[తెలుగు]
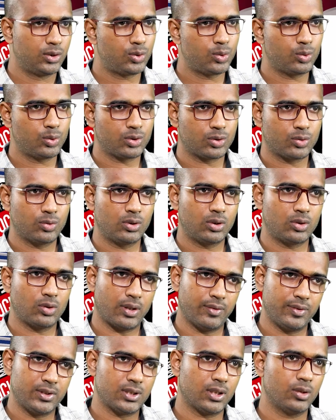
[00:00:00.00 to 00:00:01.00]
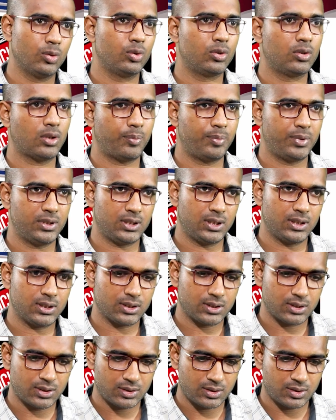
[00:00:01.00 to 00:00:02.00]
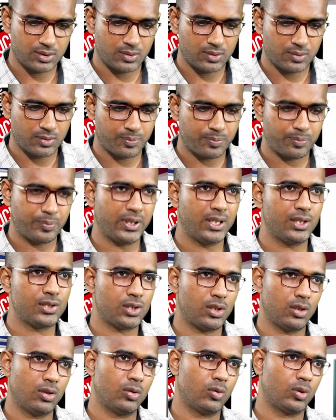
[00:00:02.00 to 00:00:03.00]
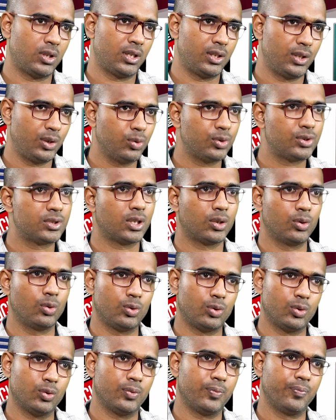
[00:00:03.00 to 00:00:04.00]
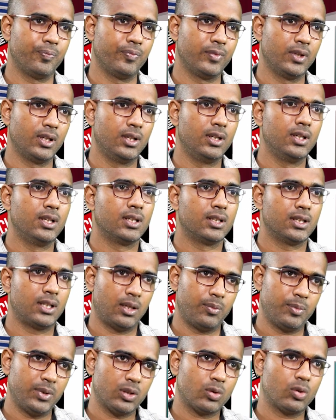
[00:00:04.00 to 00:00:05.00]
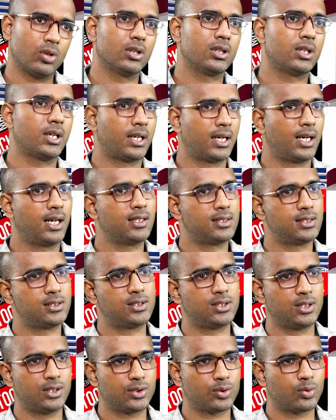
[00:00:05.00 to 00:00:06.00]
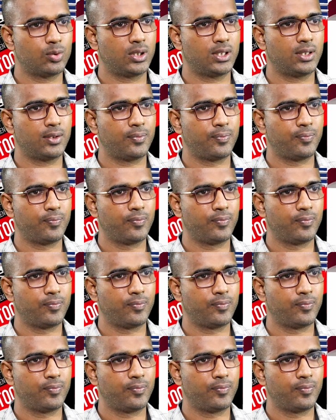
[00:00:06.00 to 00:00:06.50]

చూసుకుంటూ అవి చదువుతూ ఆ బిజినెస్ పేజ్లో ఉన్న న్యూస్ చదువుతూ దాని మీద కొంత అనాలిసిస్ చేసుకుని